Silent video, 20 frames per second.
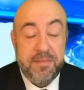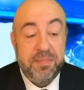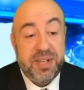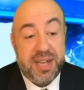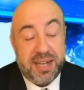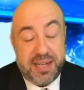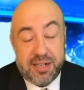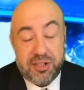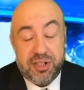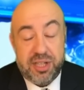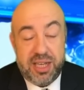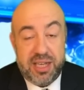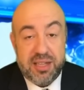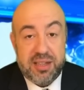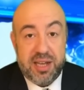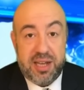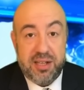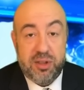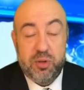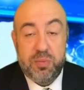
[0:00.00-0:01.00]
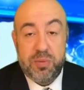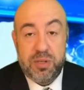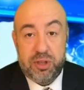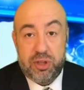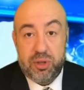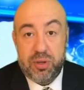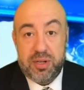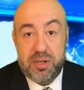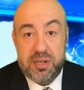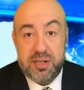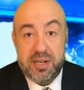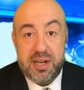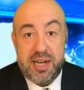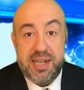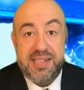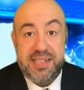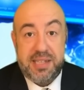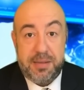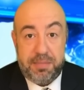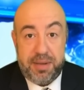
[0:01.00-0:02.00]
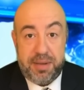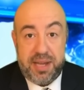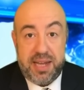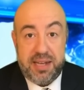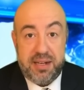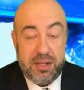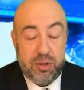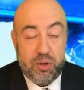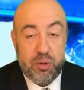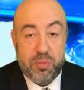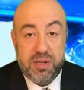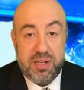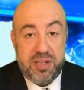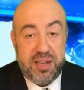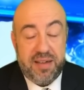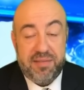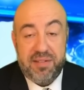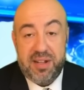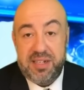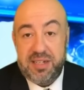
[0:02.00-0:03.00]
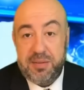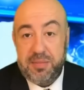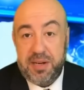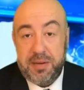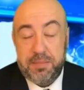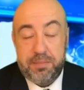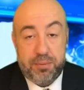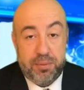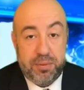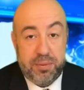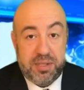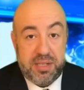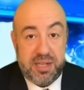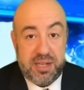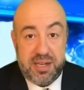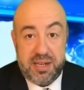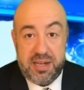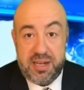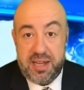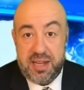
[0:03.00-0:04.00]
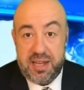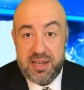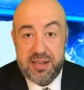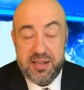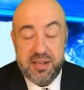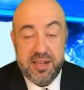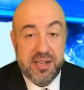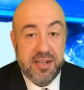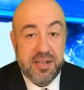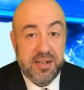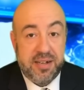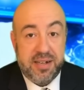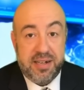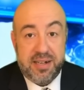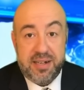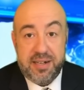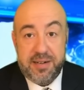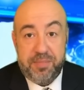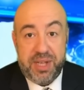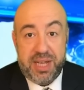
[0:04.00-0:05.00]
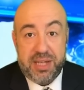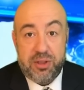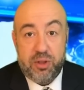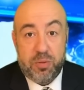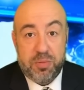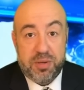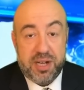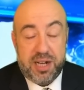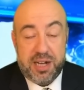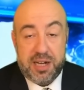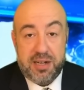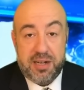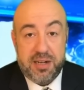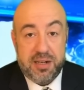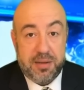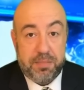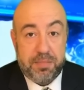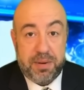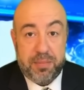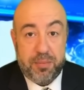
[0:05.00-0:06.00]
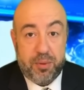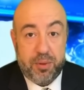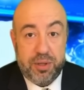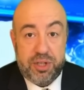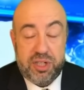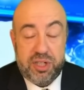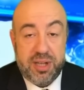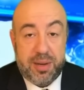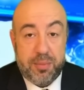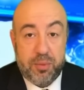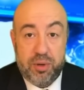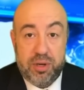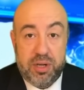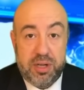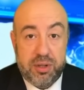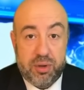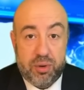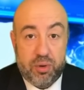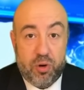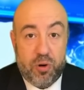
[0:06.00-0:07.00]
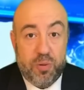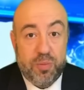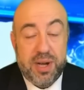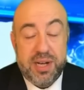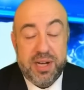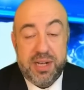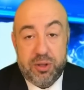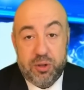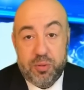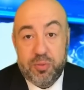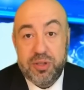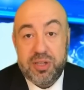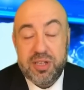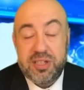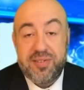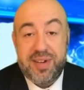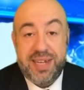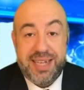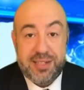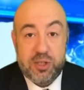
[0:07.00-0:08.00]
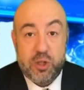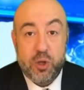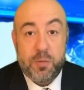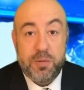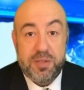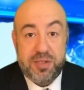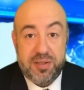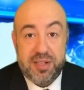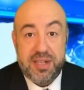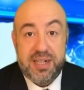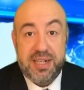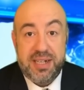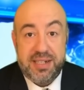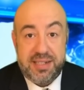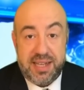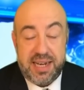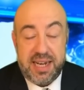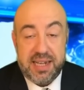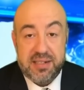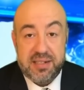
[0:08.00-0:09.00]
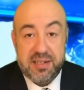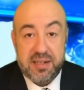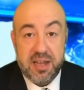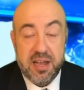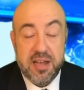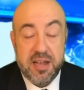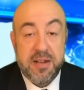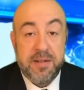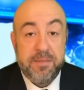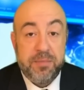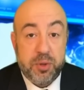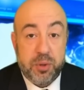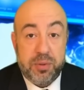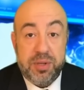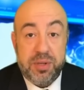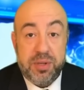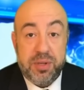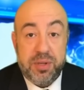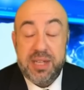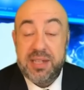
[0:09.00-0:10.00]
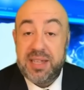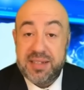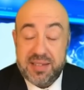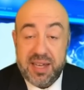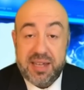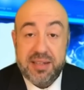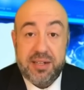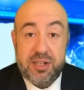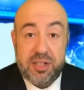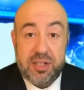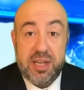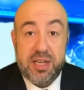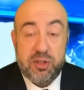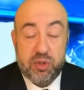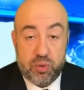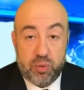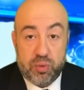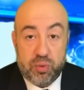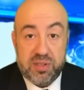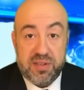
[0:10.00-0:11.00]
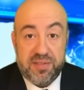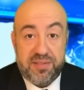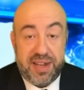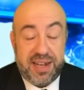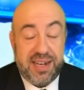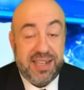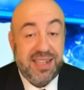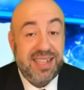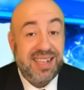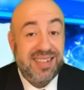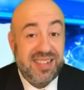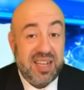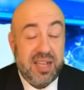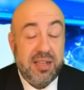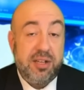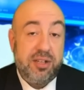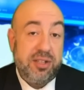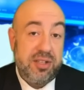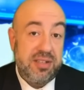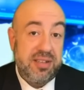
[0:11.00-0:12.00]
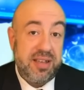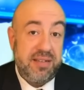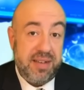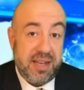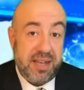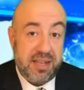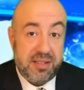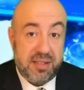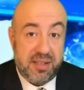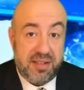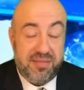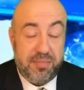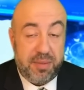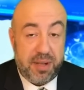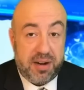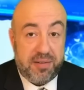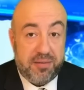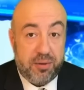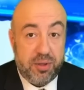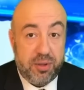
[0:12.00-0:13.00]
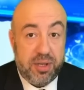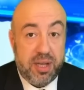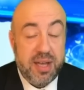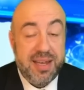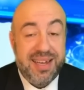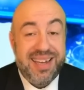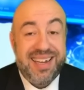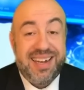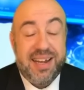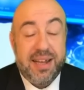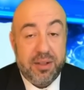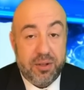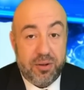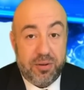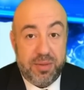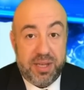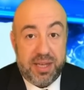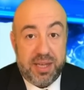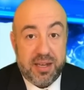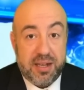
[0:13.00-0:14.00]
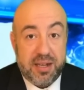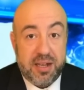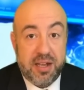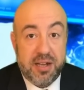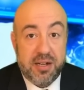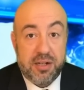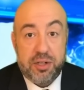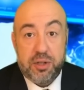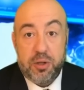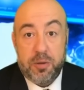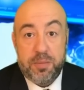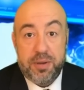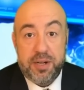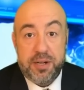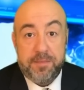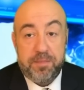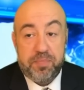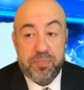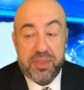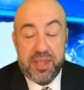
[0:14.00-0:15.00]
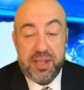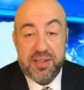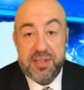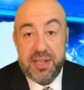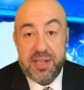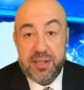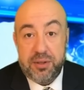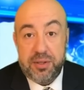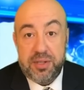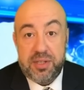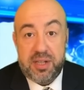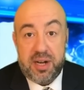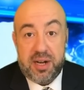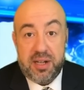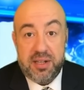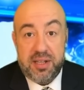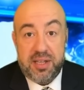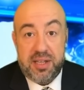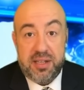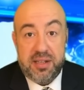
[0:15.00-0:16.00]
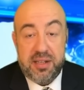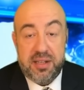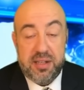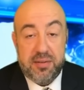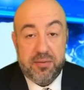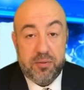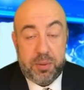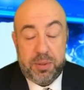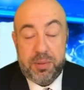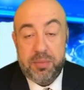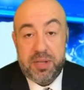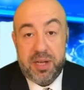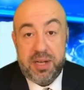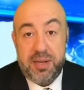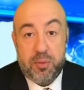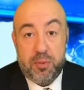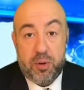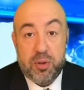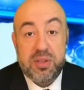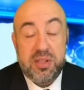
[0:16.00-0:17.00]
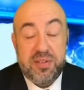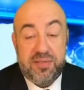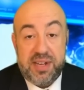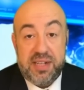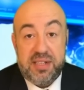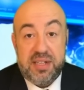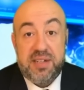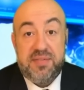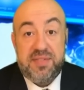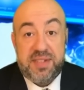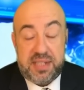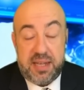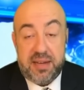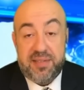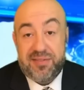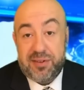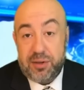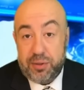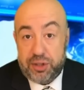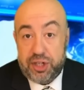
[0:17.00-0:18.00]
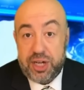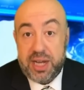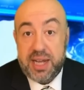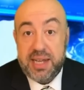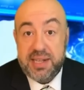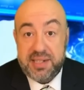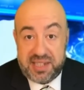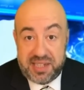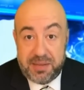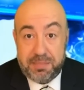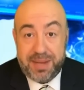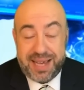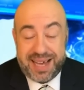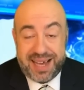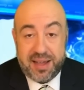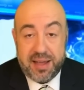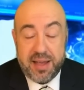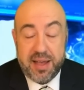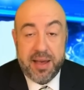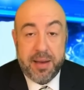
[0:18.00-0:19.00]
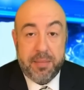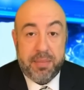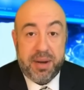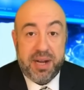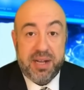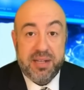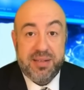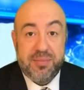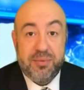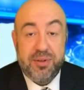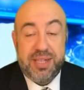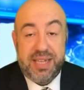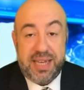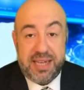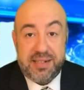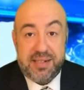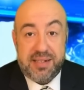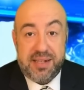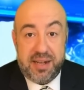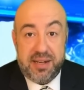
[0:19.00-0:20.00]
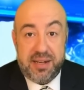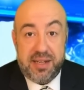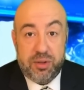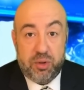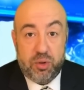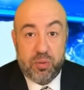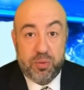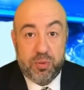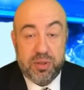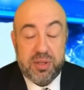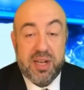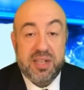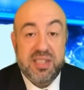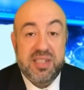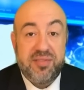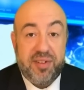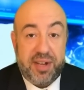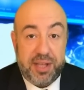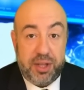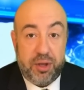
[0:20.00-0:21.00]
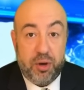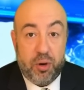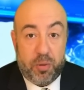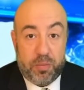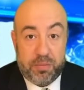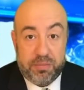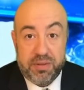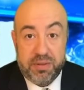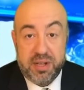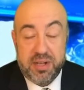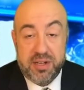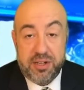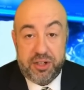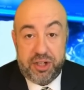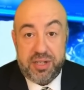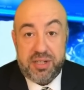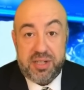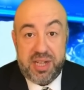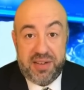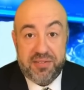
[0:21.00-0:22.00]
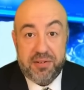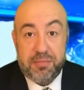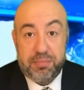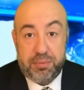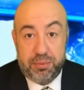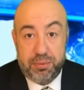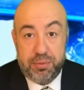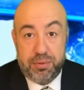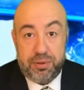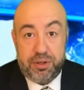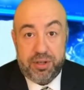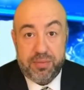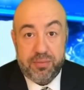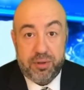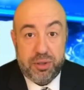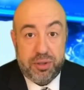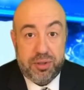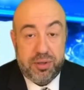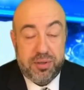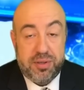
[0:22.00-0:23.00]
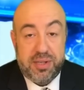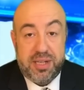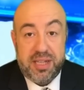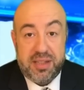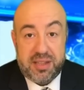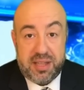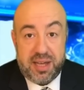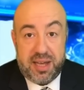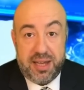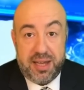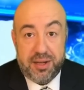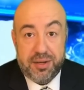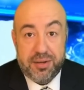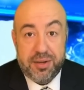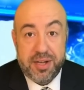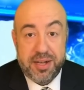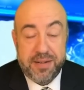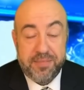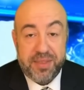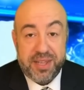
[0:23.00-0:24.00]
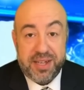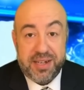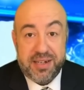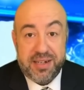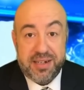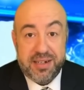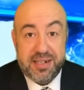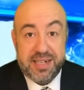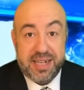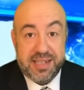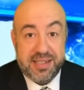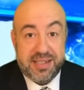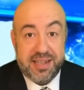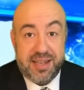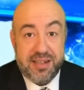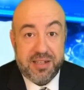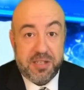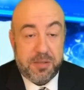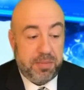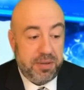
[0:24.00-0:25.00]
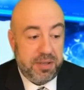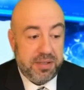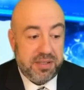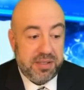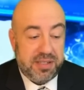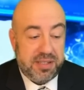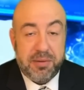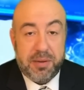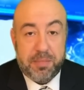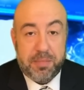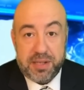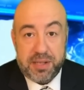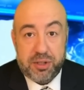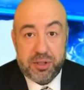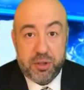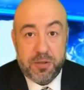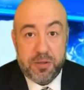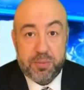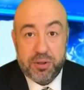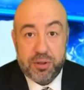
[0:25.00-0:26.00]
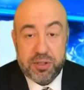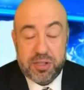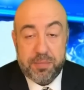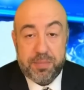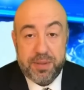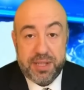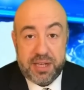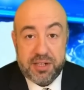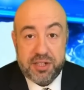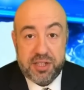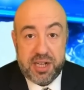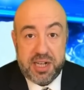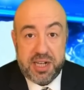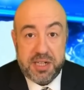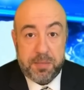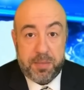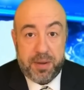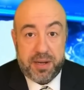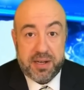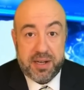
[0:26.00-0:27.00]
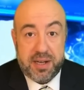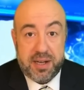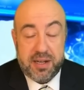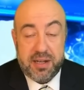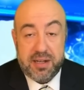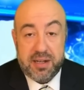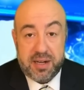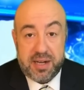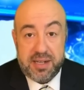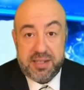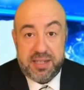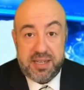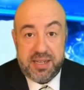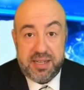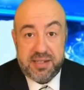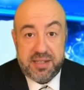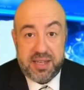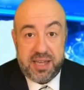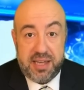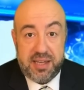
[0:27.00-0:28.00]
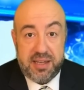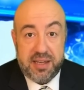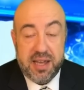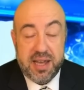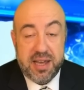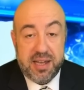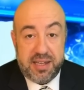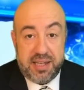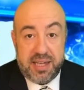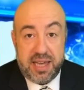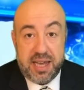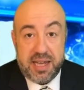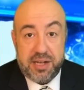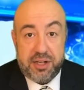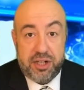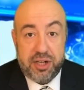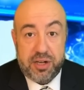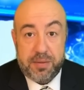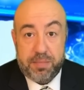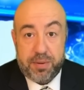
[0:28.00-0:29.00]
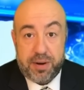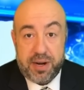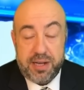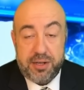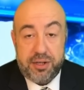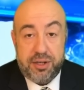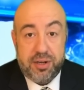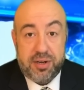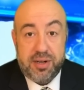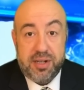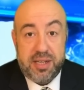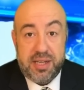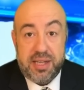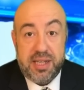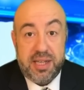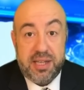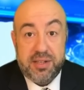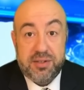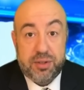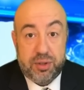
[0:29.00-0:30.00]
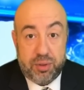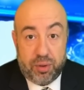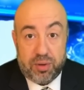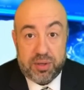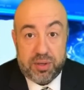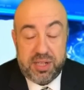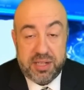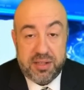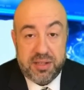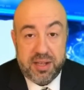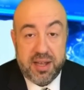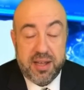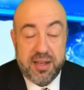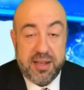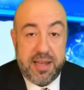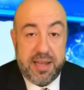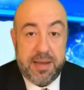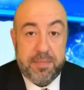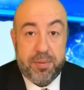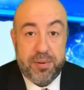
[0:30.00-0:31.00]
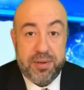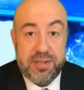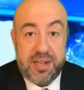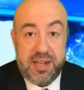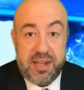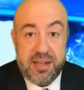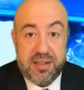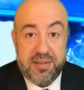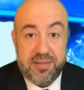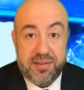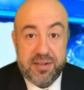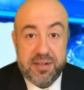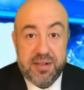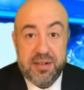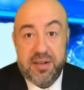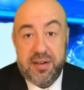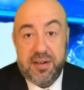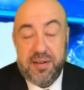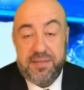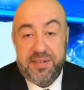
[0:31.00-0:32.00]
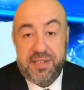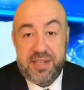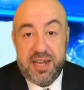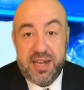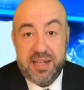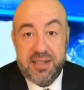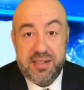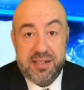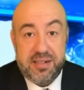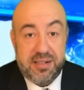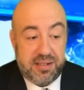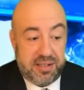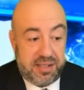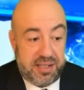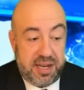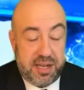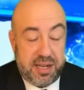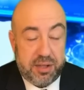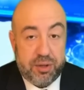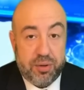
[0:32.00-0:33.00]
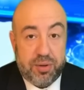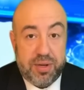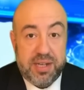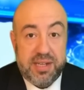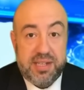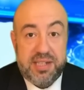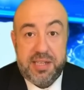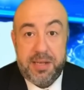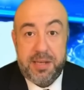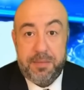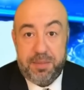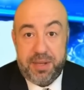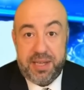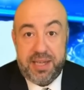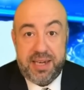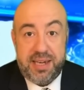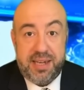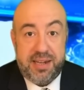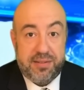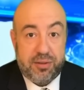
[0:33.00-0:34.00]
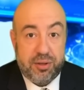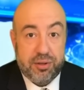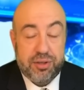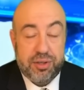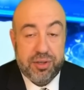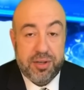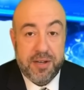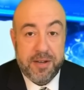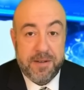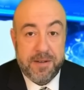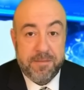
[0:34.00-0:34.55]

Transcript: Конечно, Китай думает только о себе и не думает ни о Владимире Путине, ни, а, не о том, как э, помочь тому или другому. Они думают о своих собственных интересах но у них достаточно ресурсов, и они достаточно завязаны в мировой экономике, чтобы, с одной стороны, в общем-то, они могут навредить всем, включая себя. Поэтому, если они думают о своем счастливом будущем, то Китаю, э, казалось бы, самое простое просто подождать, пока российский ящер, пращер и, сдохнет, и после этого э, вся эта территория Сибири, то, что